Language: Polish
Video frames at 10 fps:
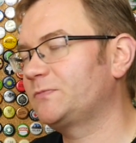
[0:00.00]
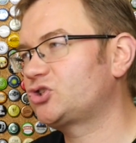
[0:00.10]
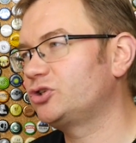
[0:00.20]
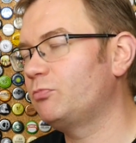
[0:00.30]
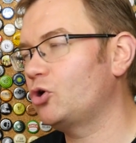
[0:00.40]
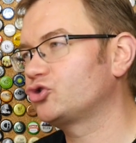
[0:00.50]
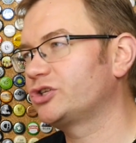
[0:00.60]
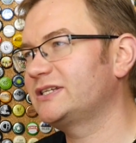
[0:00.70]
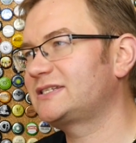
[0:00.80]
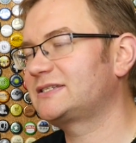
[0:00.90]
czy
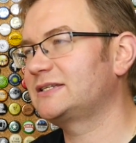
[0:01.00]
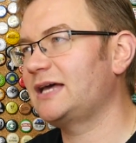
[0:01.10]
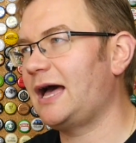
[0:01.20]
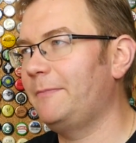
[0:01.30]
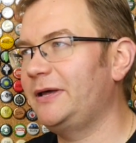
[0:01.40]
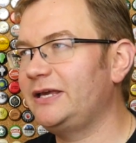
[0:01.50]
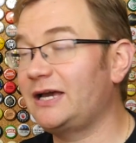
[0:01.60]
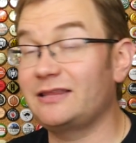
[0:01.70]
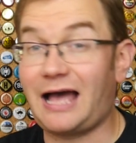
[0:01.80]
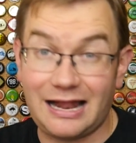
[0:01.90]
może z
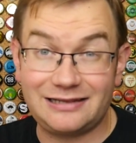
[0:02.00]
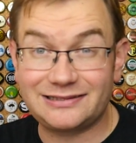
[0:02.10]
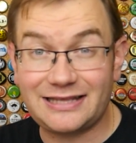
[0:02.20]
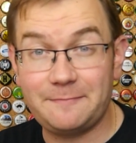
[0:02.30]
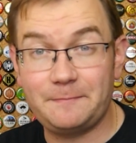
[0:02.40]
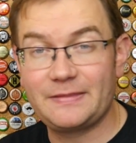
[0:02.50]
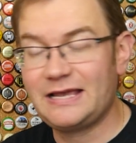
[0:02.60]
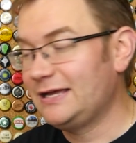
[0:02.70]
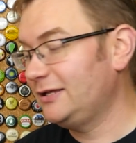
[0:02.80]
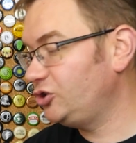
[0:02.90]
American Altem,
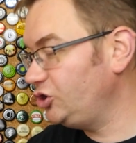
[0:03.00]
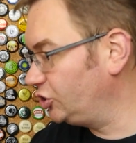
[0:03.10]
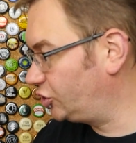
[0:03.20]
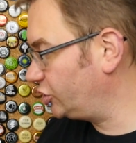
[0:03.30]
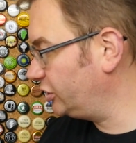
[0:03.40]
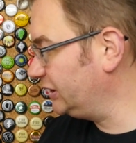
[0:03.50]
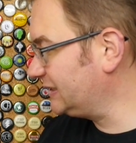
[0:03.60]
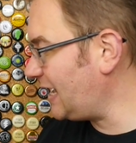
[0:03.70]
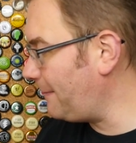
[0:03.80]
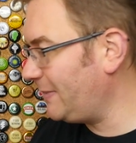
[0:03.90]
niż
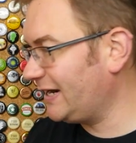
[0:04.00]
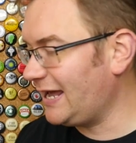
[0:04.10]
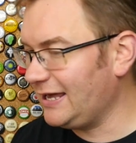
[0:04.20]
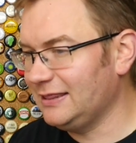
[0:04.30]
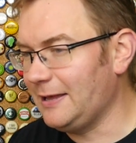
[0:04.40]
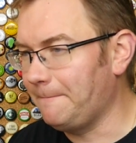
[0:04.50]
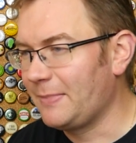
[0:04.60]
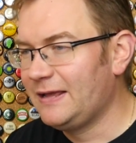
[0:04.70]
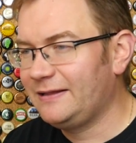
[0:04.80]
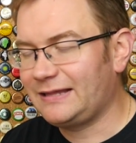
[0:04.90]
z Amber Ale'em.
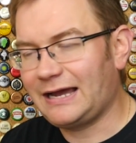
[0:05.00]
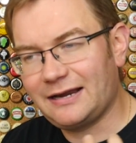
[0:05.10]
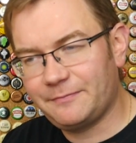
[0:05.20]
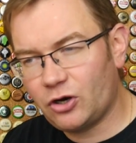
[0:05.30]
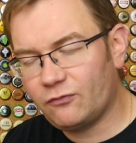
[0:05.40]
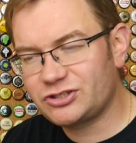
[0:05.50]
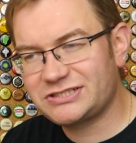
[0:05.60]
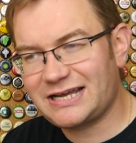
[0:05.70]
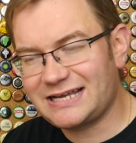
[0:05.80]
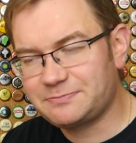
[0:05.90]
Ta karmelowość jest
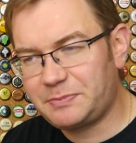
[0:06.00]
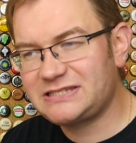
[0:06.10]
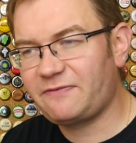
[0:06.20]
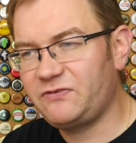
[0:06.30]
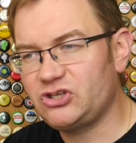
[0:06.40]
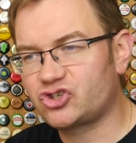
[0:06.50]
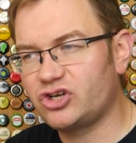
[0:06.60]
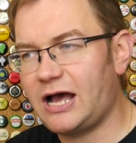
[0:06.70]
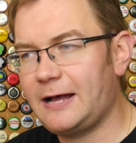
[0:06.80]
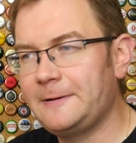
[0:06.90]
taka
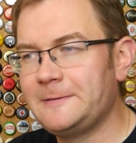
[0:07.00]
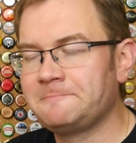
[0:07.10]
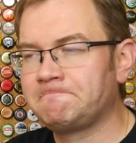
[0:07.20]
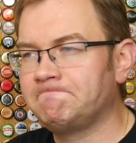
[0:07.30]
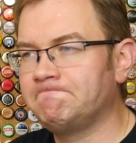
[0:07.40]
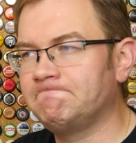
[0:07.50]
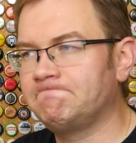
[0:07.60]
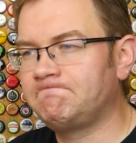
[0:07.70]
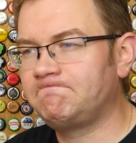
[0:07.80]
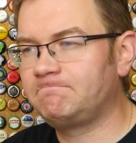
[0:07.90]
specyficzna.
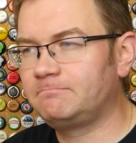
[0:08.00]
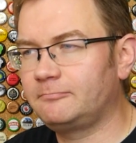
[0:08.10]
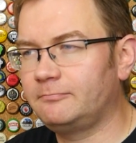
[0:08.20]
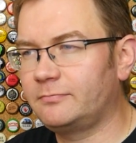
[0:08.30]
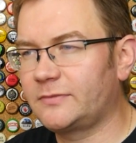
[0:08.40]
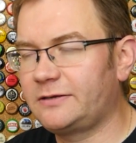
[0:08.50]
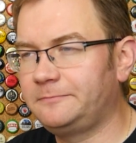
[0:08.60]
Mm,